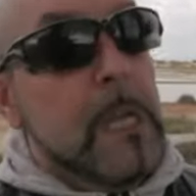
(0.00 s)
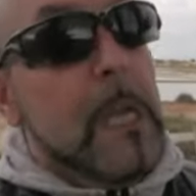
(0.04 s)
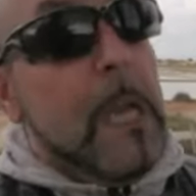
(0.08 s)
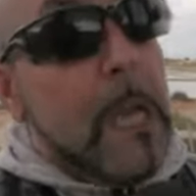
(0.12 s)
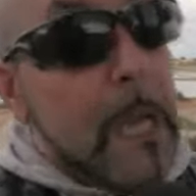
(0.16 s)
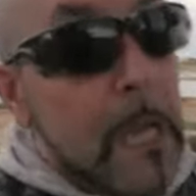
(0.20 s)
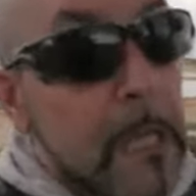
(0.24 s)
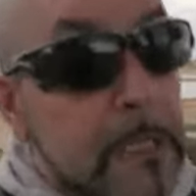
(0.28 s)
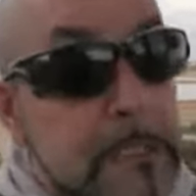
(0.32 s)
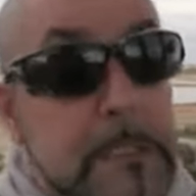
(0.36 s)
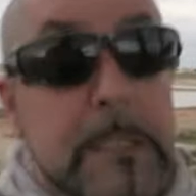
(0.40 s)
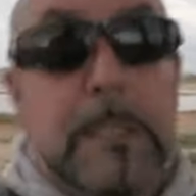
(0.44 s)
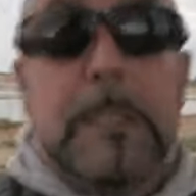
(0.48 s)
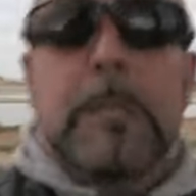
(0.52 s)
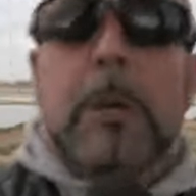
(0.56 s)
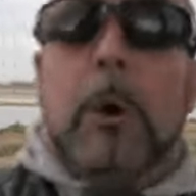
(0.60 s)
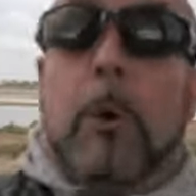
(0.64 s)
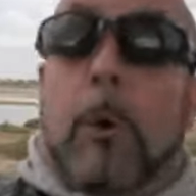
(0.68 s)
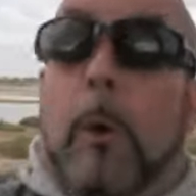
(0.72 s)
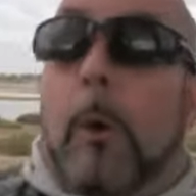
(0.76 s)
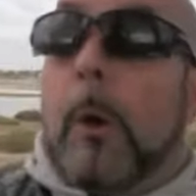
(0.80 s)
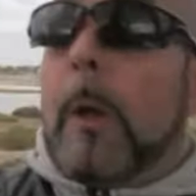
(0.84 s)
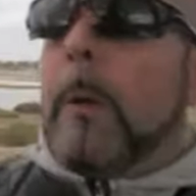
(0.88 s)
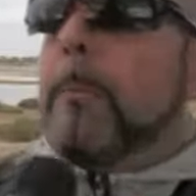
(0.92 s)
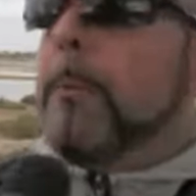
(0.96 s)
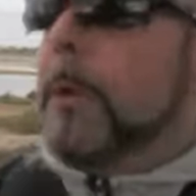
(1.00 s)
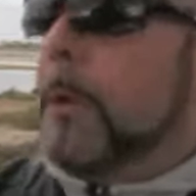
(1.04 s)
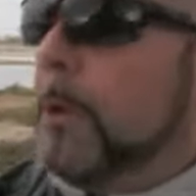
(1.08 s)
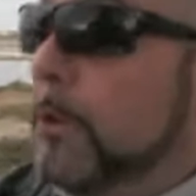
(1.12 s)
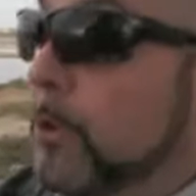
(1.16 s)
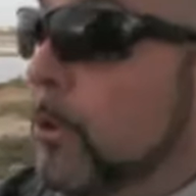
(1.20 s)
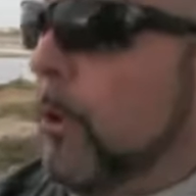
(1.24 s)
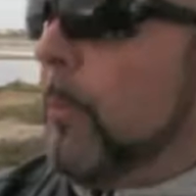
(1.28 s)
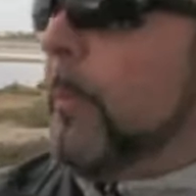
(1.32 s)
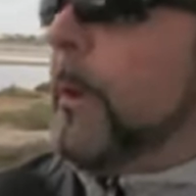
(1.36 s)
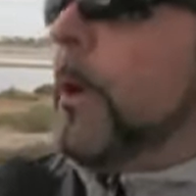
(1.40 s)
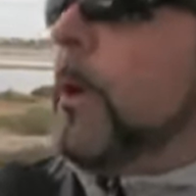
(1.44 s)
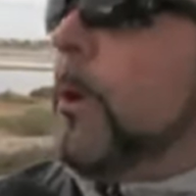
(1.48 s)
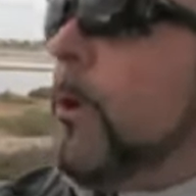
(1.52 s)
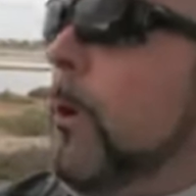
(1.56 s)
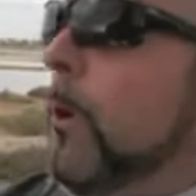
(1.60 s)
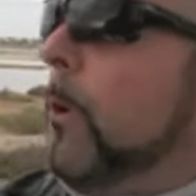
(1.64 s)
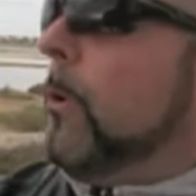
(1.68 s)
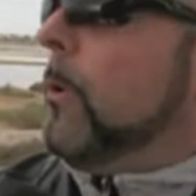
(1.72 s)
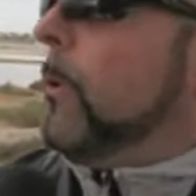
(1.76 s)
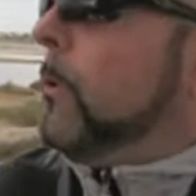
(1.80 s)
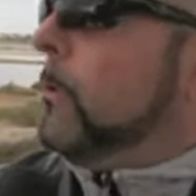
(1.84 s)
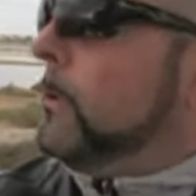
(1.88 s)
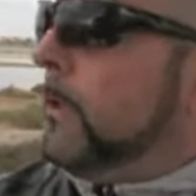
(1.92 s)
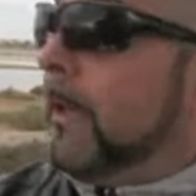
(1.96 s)
Eh, signore, lo capisco,
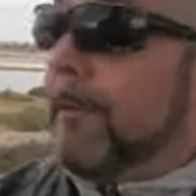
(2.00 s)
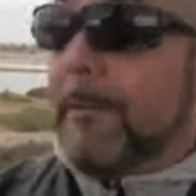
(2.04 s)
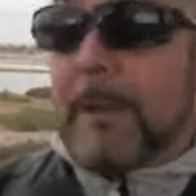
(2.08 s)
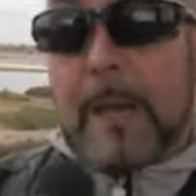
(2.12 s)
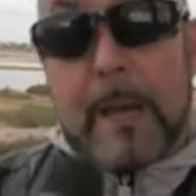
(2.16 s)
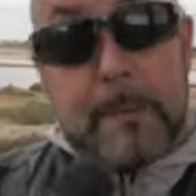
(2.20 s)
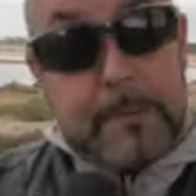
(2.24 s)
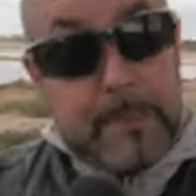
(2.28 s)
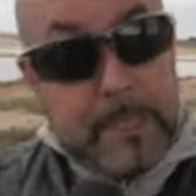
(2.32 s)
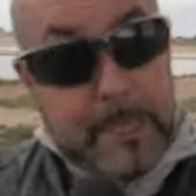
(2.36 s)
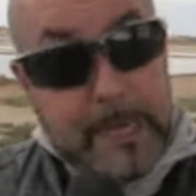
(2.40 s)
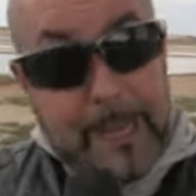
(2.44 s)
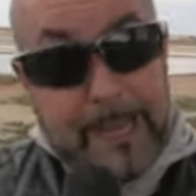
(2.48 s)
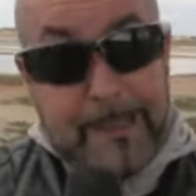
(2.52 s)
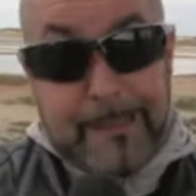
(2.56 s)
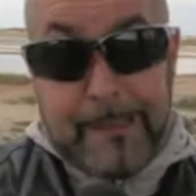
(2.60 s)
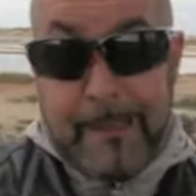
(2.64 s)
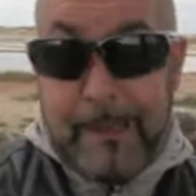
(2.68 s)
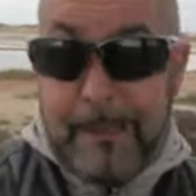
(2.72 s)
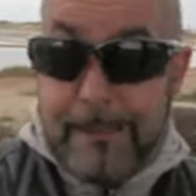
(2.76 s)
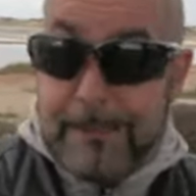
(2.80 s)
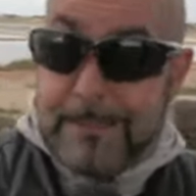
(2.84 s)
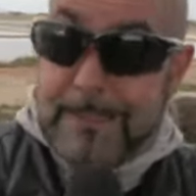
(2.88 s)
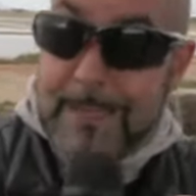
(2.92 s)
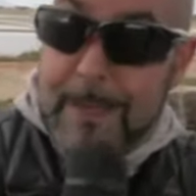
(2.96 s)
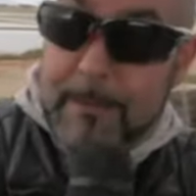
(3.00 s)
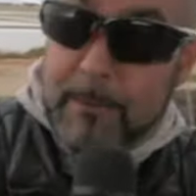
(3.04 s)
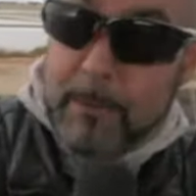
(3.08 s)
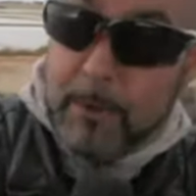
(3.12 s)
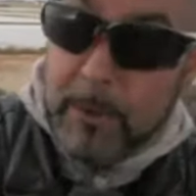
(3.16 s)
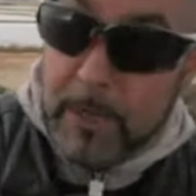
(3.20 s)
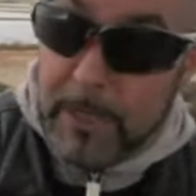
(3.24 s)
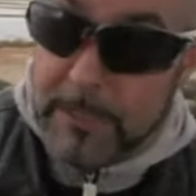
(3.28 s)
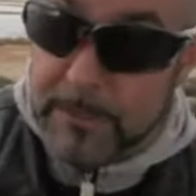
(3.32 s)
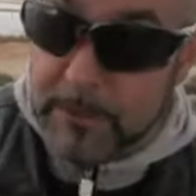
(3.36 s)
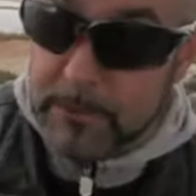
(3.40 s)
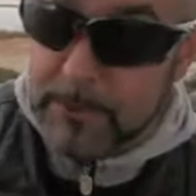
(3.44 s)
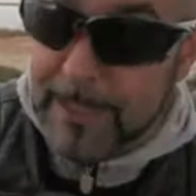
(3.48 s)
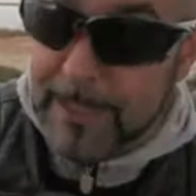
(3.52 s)
però devi capire anche che siamo in una